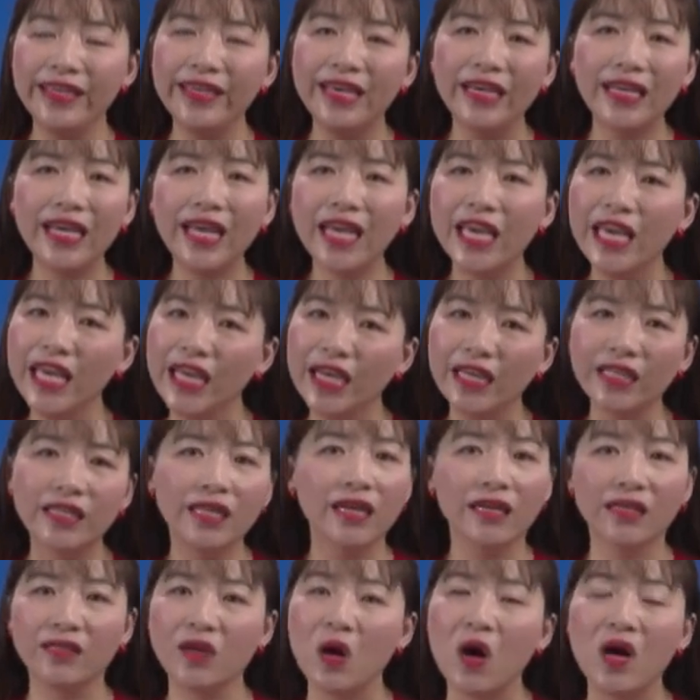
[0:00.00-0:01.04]
những cái hiện
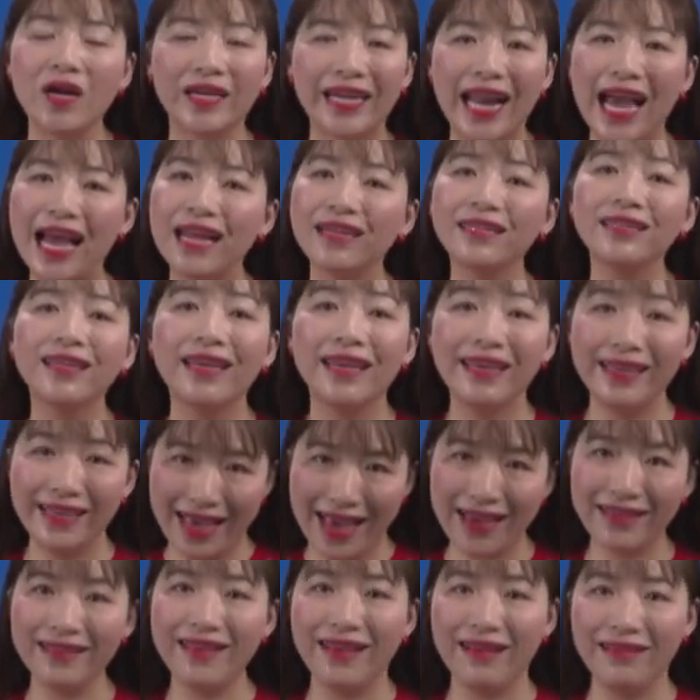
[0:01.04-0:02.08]
thực còn đang
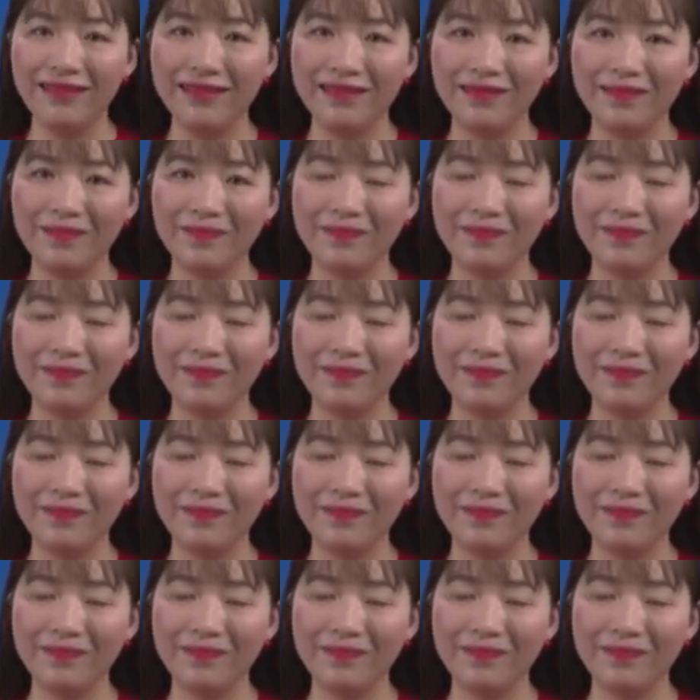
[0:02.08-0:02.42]
gian dở